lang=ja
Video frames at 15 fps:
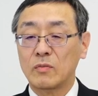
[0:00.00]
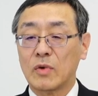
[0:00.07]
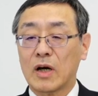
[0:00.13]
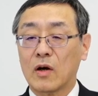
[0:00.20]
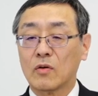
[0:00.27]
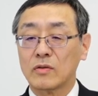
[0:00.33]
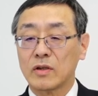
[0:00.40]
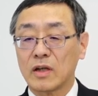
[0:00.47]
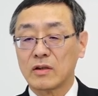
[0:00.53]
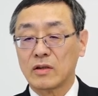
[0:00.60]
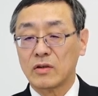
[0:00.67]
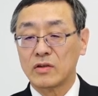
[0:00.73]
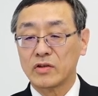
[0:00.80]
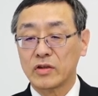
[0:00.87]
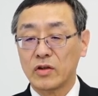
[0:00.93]
どもが行っ
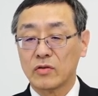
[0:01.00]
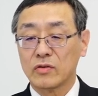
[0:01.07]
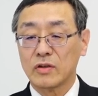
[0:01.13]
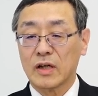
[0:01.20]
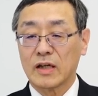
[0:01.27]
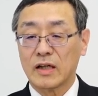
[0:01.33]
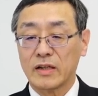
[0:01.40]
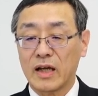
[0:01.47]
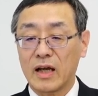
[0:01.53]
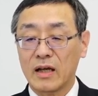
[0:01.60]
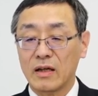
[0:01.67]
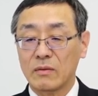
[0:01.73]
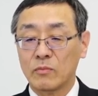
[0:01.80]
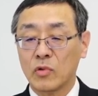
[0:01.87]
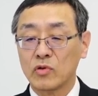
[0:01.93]
ている事業の中
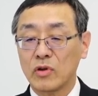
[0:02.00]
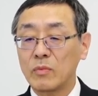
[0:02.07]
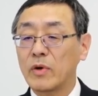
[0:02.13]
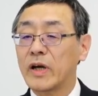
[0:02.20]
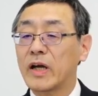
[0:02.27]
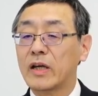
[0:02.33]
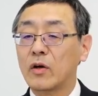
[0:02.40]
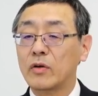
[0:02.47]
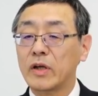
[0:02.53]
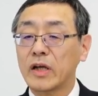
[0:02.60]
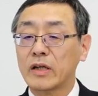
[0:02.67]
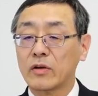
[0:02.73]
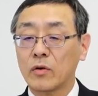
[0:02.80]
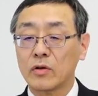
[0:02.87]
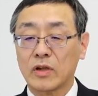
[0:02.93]
で最も営業利
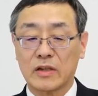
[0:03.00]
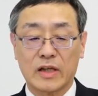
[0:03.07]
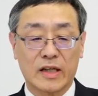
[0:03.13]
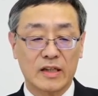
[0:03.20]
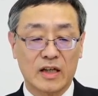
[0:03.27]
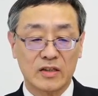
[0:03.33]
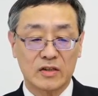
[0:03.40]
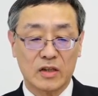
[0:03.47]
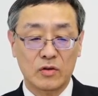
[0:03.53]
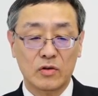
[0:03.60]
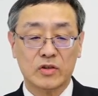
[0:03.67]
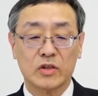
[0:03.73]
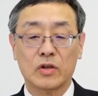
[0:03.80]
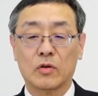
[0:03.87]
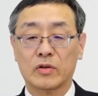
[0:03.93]
益を叩き出してい
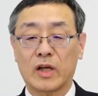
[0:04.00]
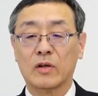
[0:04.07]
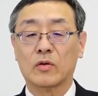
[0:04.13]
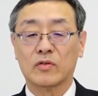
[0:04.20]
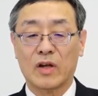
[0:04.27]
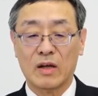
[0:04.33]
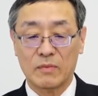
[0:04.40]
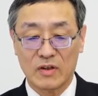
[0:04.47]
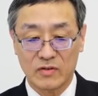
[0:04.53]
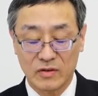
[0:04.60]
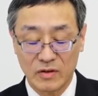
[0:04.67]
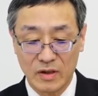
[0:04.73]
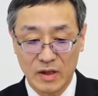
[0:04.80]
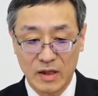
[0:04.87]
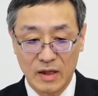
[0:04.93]
る事業でございま
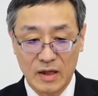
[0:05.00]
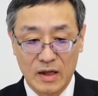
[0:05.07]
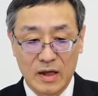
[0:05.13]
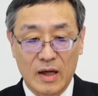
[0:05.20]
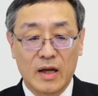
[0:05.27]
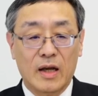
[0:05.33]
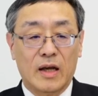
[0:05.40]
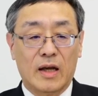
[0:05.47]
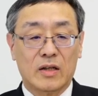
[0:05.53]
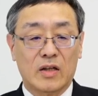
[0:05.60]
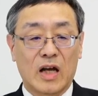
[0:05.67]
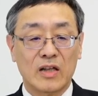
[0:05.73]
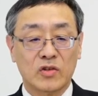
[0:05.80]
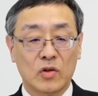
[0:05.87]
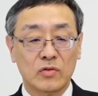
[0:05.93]
す。
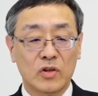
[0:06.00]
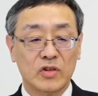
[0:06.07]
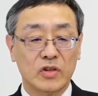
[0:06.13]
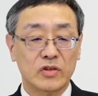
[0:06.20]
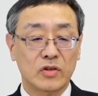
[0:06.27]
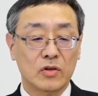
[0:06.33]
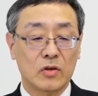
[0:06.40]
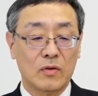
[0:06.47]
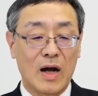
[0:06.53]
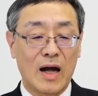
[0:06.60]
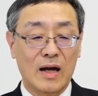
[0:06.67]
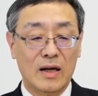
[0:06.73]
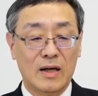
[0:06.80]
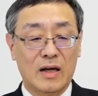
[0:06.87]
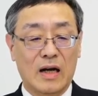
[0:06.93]
対象の市場
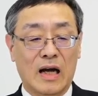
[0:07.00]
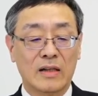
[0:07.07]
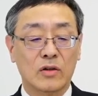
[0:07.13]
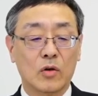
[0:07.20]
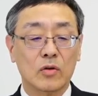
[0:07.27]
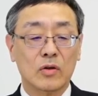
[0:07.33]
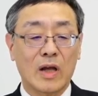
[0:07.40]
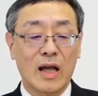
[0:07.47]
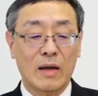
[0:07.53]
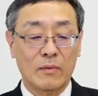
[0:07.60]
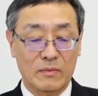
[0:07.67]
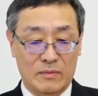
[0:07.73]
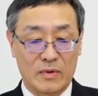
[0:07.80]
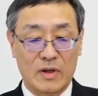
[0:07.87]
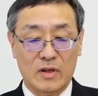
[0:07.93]
は半導
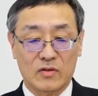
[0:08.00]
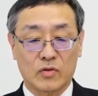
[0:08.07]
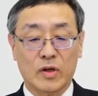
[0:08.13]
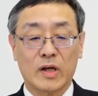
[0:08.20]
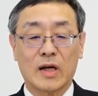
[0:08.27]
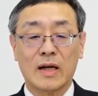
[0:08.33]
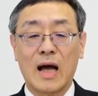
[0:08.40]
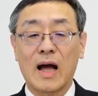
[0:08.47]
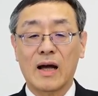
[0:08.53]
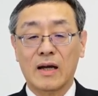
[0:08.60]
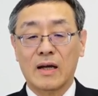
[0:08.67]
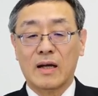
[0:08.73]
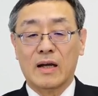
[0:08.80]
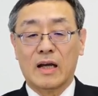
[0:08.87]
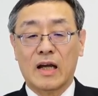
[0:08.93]
体それから
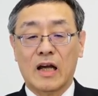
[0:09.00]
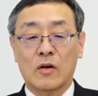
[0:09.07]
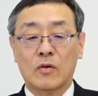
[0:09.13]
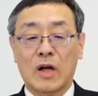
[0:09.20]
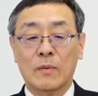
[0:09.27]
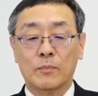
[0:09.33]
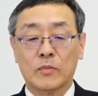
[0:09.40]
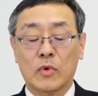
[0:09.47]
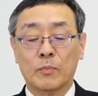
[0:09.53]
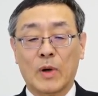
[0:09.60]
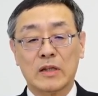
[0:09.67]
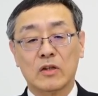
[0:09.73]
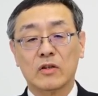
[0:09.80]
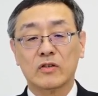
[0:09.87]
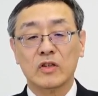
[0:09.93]

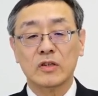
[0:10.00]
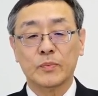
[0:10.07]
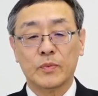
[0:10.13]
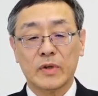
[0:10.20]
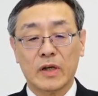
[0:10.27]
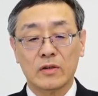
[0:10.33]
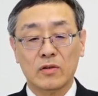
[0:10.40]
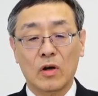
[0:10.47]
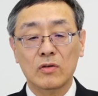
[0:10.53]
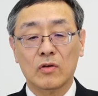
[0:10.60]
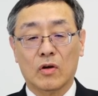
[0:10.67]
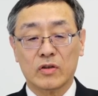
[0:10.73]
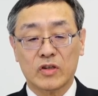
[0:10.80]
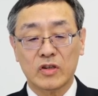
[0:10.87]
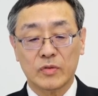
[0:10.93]
フラットパネルディスプレイ等
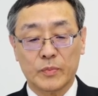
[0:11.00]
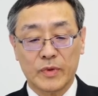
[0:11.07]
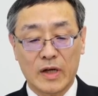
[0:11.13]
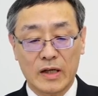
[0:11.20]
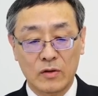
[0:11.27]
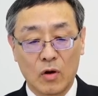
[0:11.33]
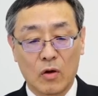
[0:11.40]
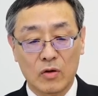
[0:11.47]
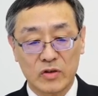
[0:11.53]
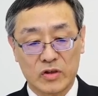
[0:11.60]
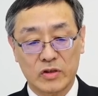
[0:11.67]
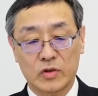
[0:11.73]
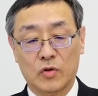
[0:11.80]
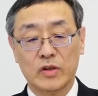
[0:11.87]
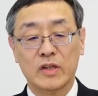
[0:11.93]
のディスプレイの
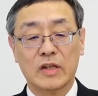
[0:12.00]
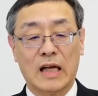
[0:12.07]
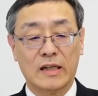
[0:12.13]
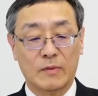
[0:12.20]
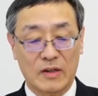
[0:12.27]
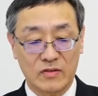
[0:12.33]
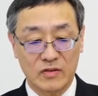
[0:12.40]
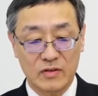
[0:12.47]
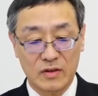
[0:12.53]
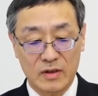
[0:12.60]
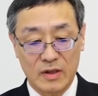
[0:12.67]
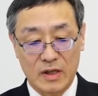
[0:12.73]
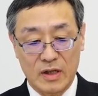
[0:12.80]
市場になります。